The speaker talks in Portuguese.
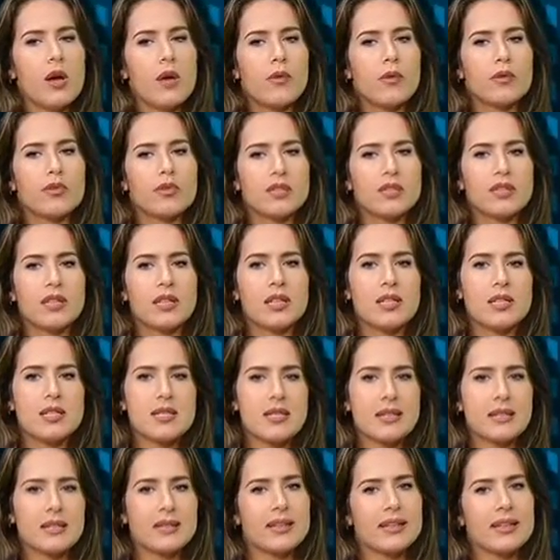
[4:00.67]
você tem que
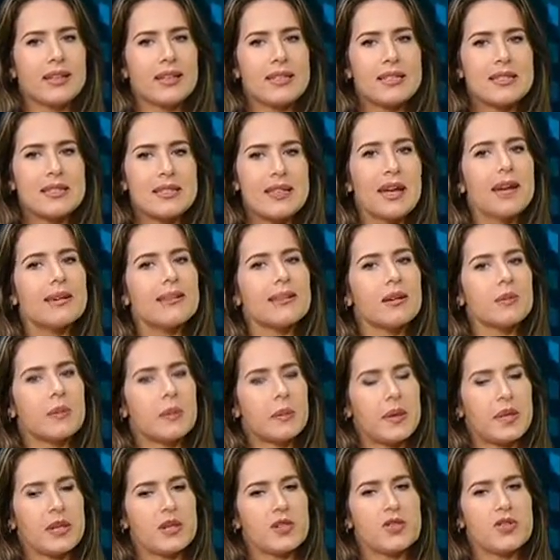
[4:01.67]
se ater
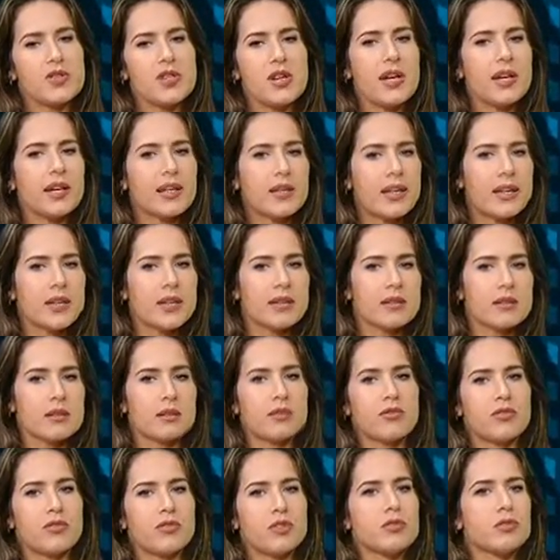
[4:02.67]
exatamente àquele
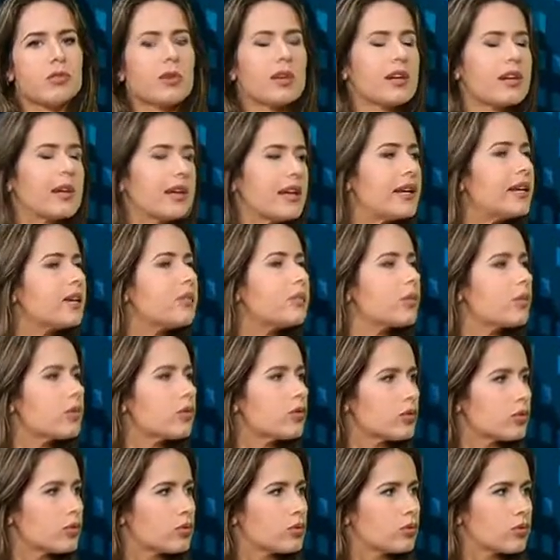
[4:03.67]
serviço, àquele
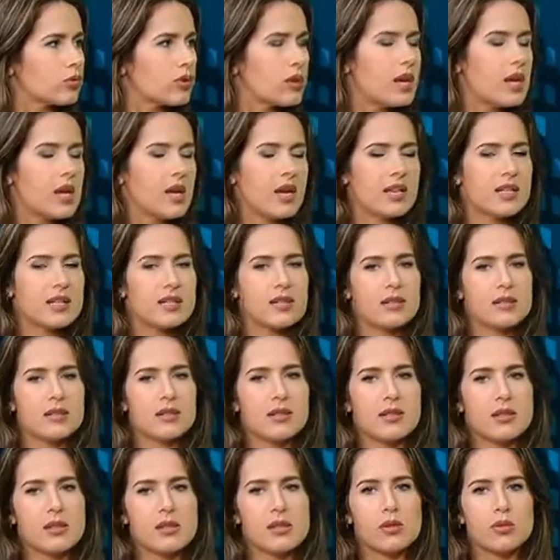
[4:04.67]
produto
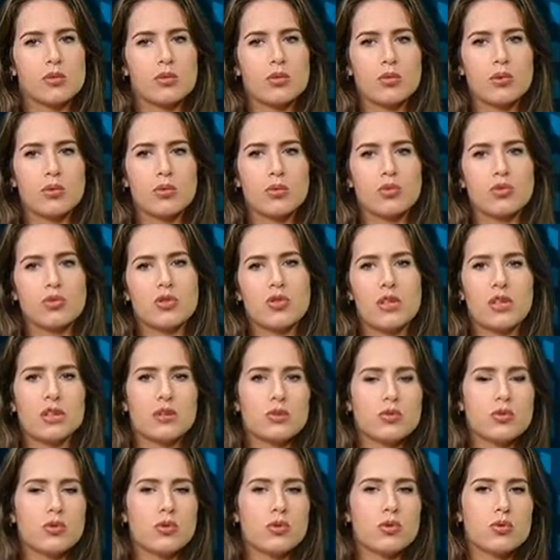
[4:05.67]
exercer o seu
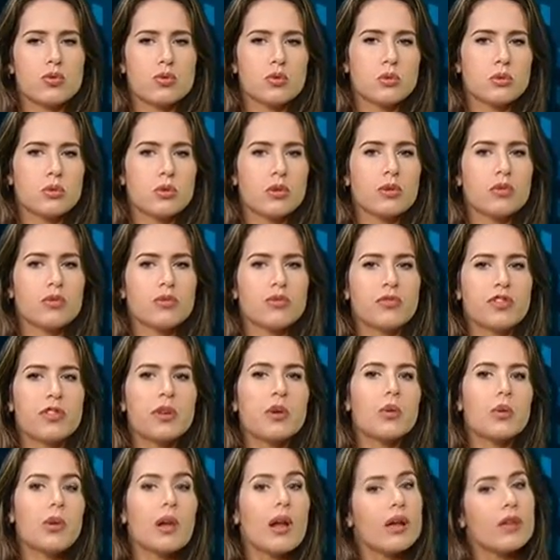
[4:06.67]
direito de consumidor
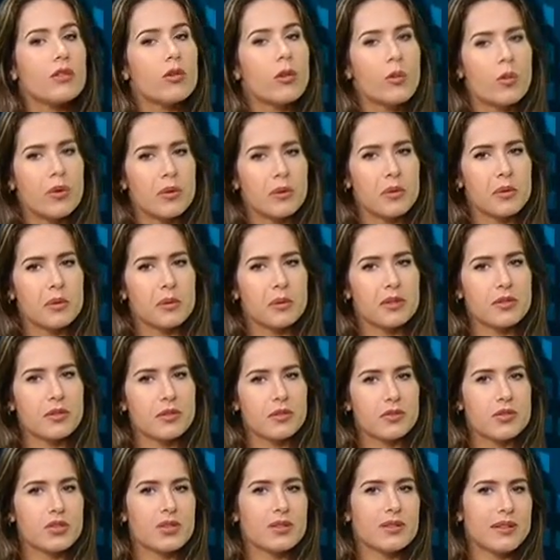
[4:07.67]
vinculado ao problema que
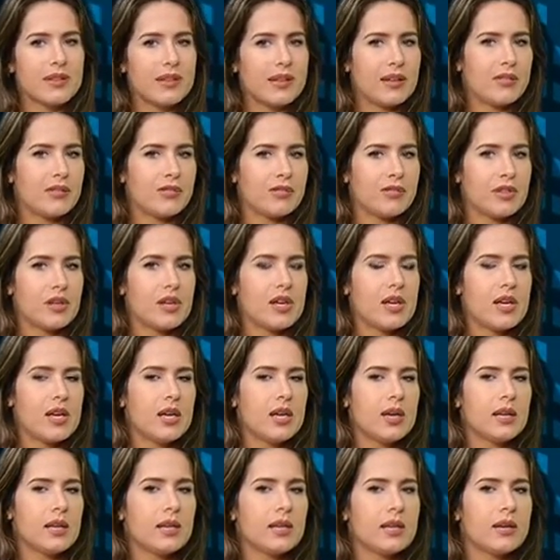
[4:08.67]
você teve
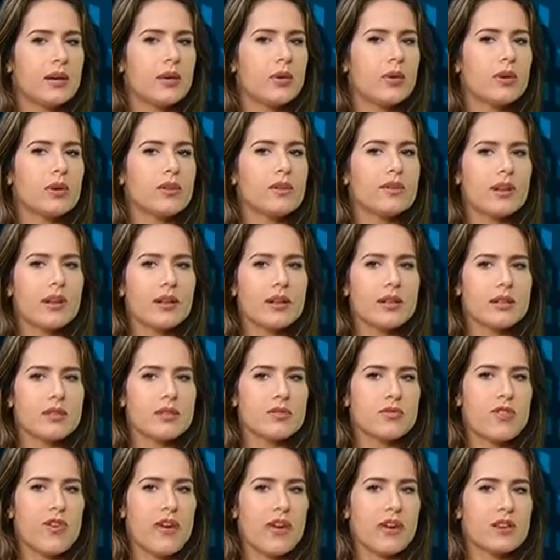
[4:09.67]
e não entrar na
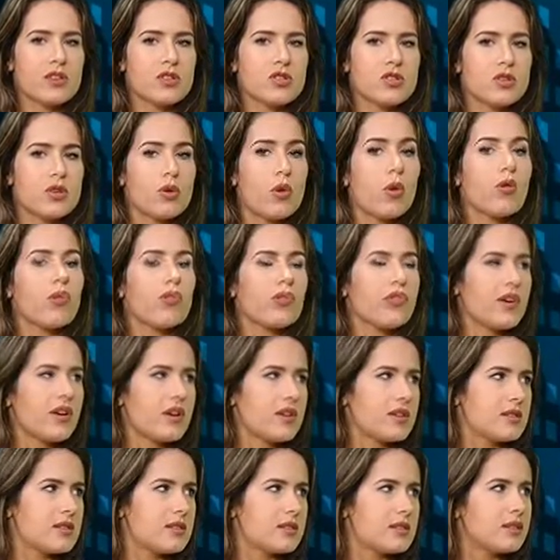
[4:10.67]
esfera de
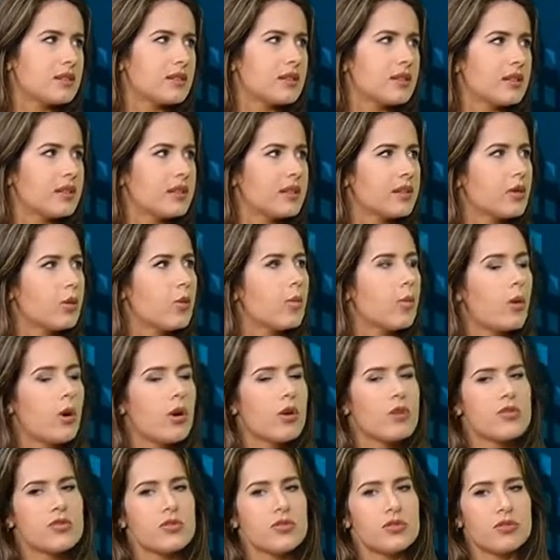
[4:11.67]
ofensa, né? Não
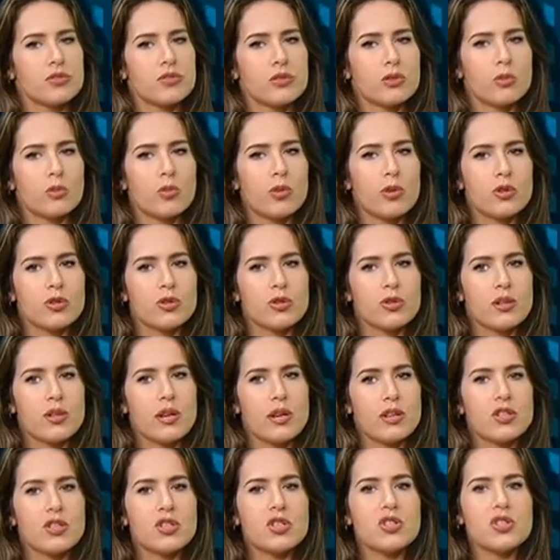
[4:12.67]
pode, você não pode
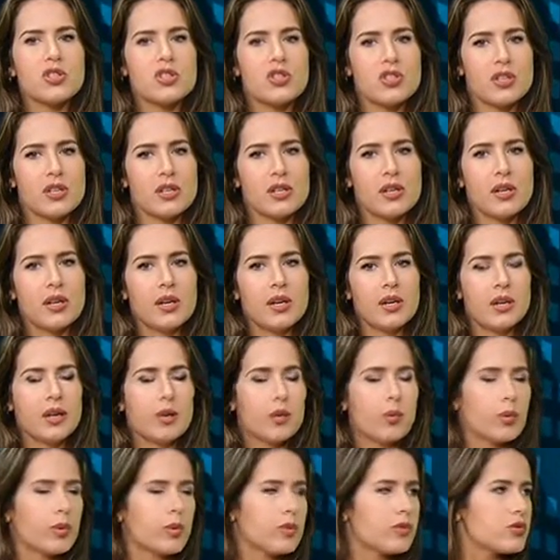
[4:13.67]
atingir
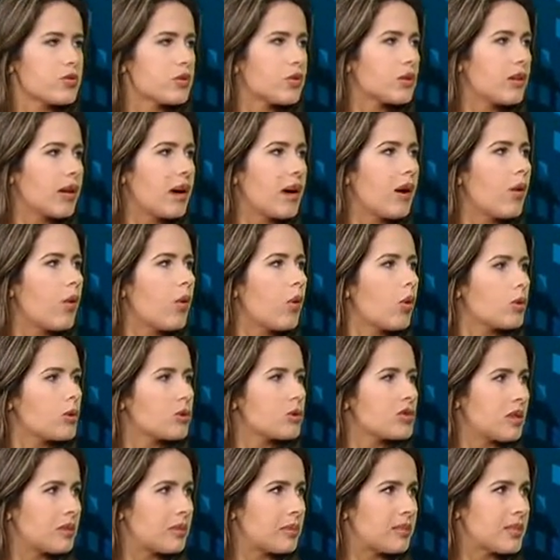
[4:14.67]
o profissional ou o
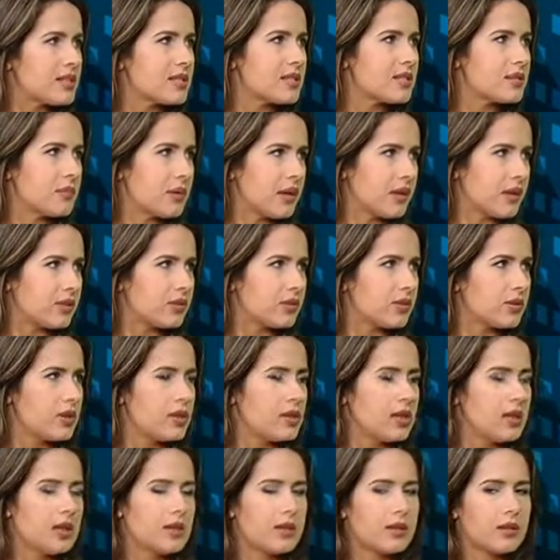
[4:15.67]
estabelecimento.
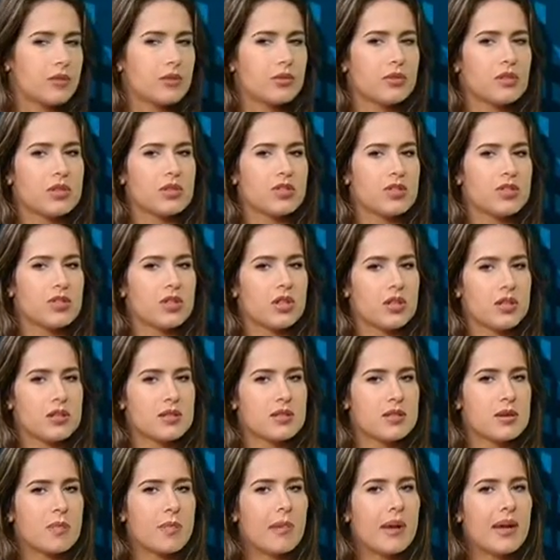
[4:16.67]
Então a gente tem que
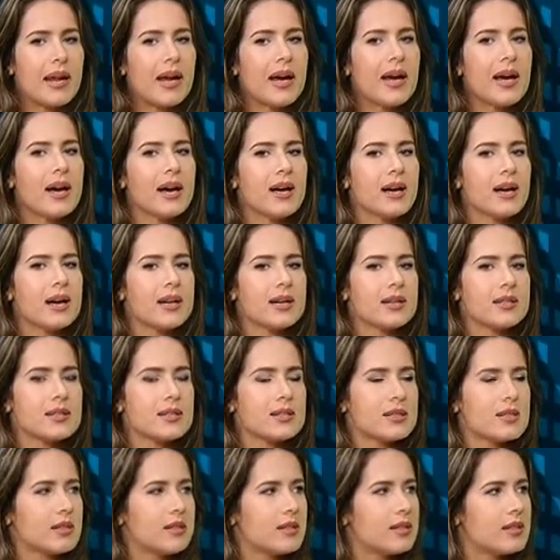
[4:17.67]
separar
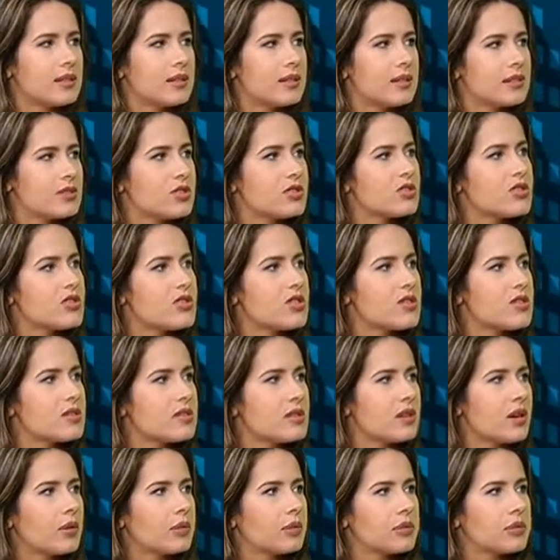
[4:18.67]
essa
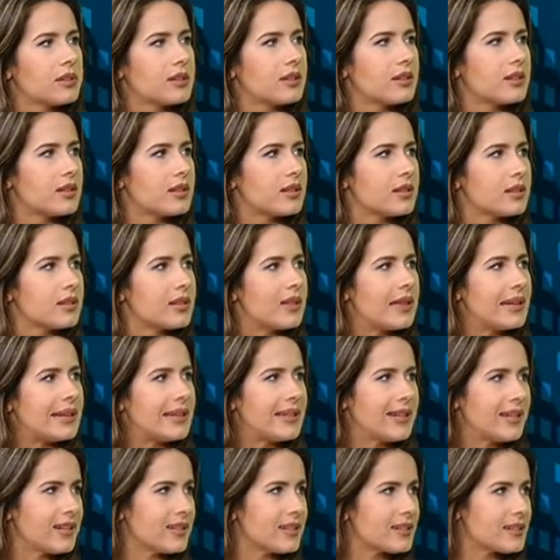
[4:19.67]
distinção, né? Da, da
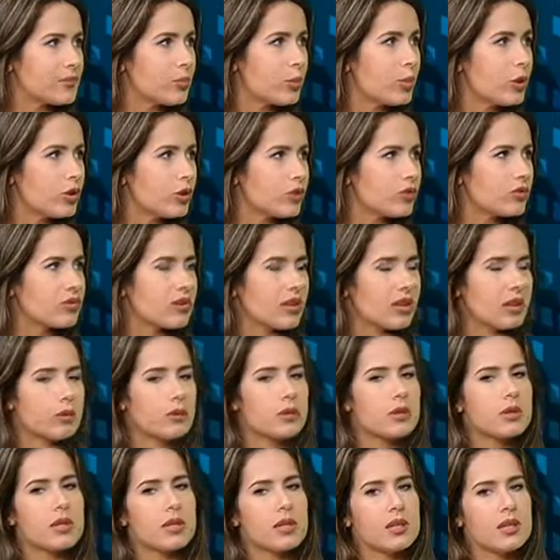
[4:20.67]
linha muito
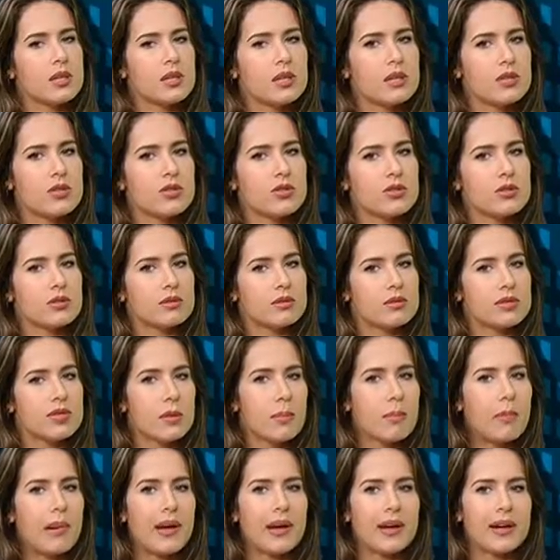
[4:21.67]
tênue que, que
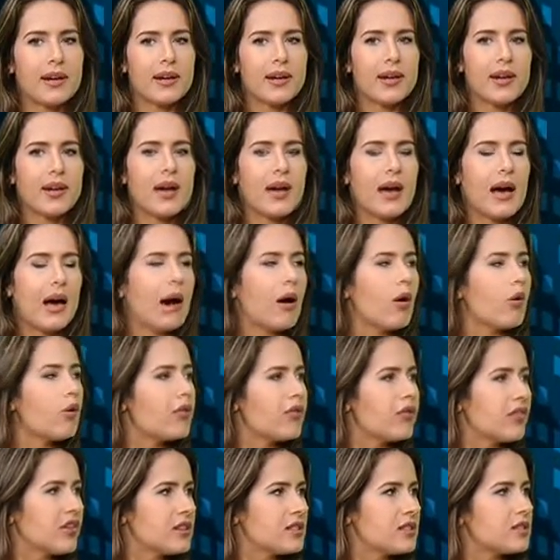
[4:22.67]
separa a
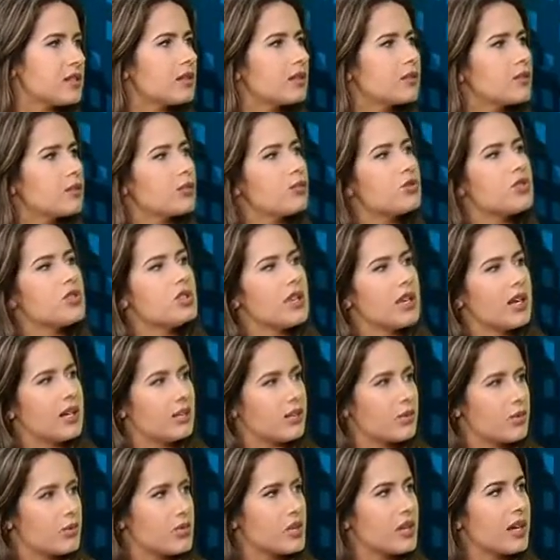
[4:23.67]
ofensa do
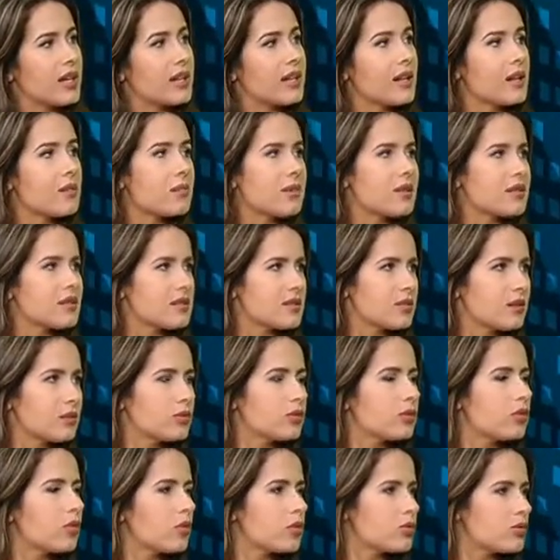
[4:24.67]
direito de reclamação
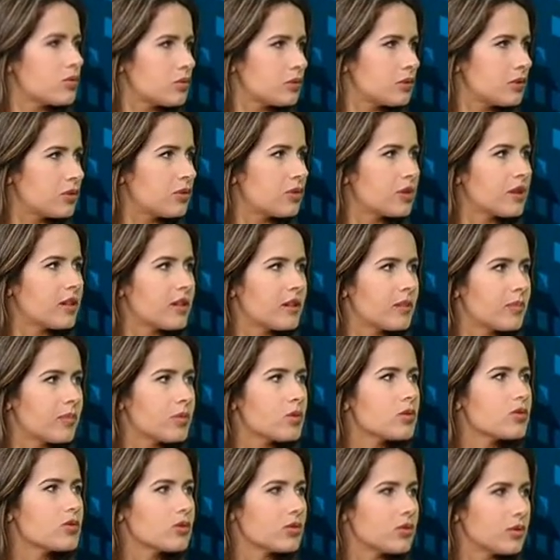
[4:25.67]
do consumidor que ele
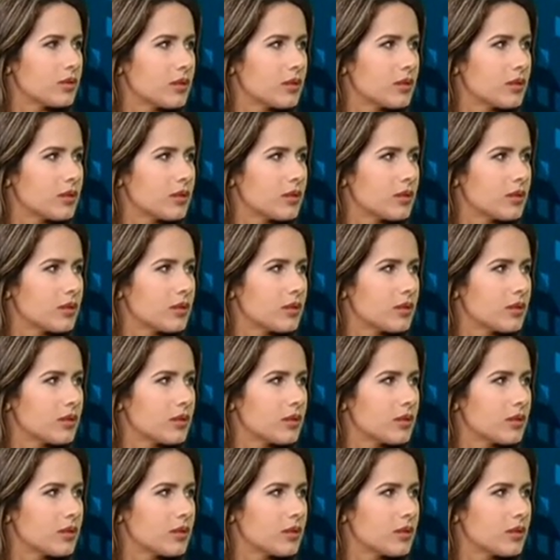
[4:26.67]
possui.